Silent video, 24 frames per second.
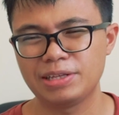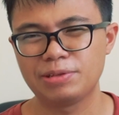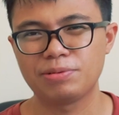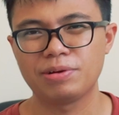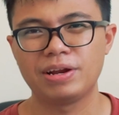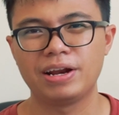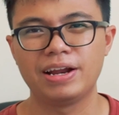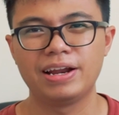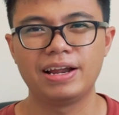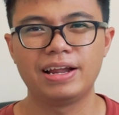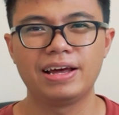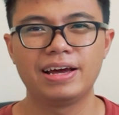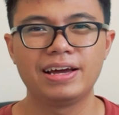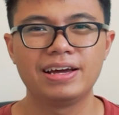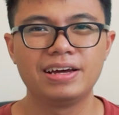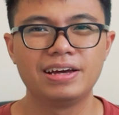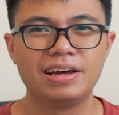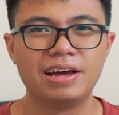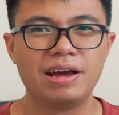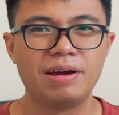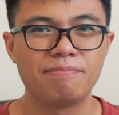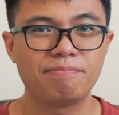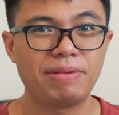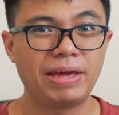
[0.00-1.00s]
Itu adalah
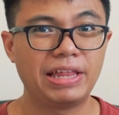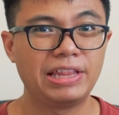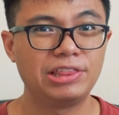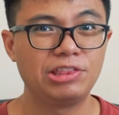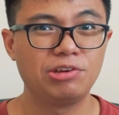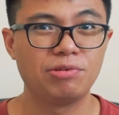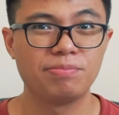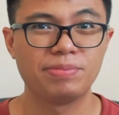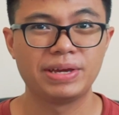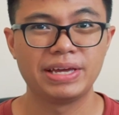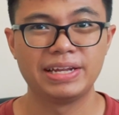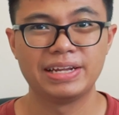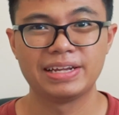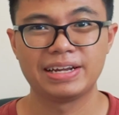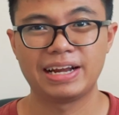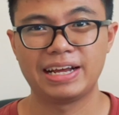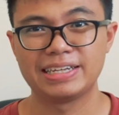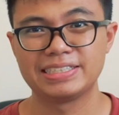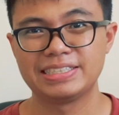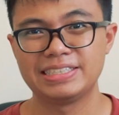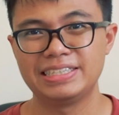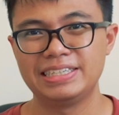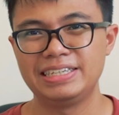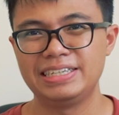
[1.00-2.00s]
Pentium
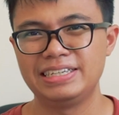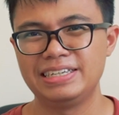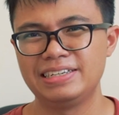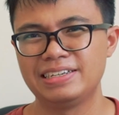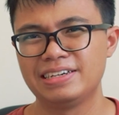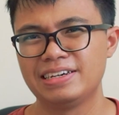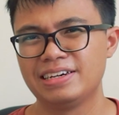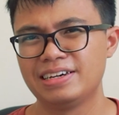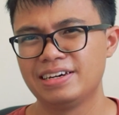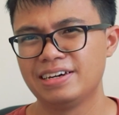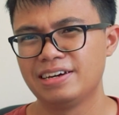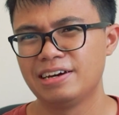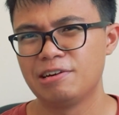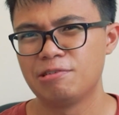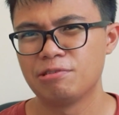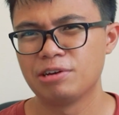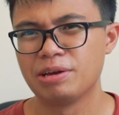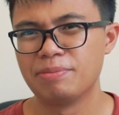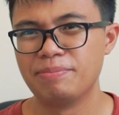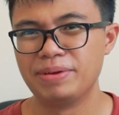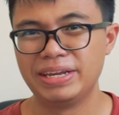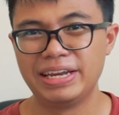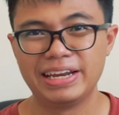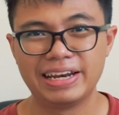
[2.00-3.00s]
generasi
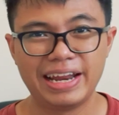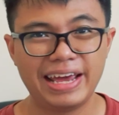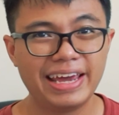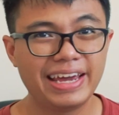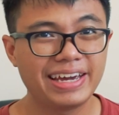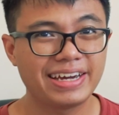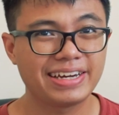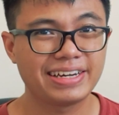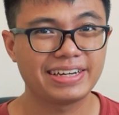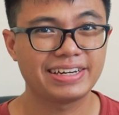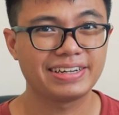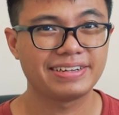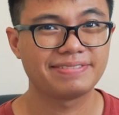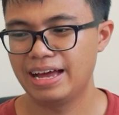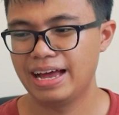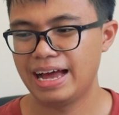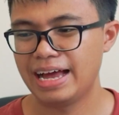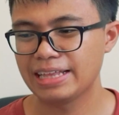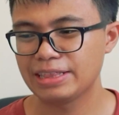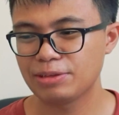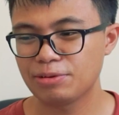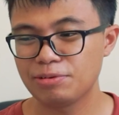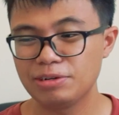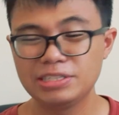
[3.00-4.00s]
Gemini Lake
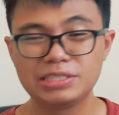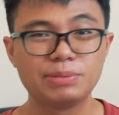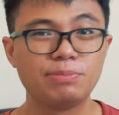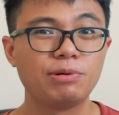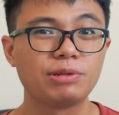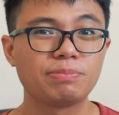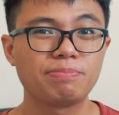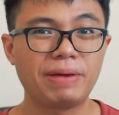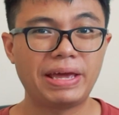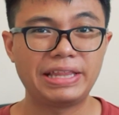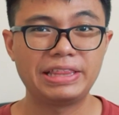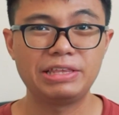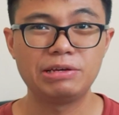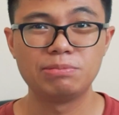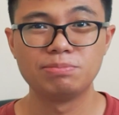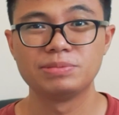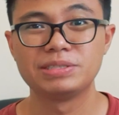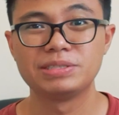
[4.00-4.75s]
atau disebut Pentium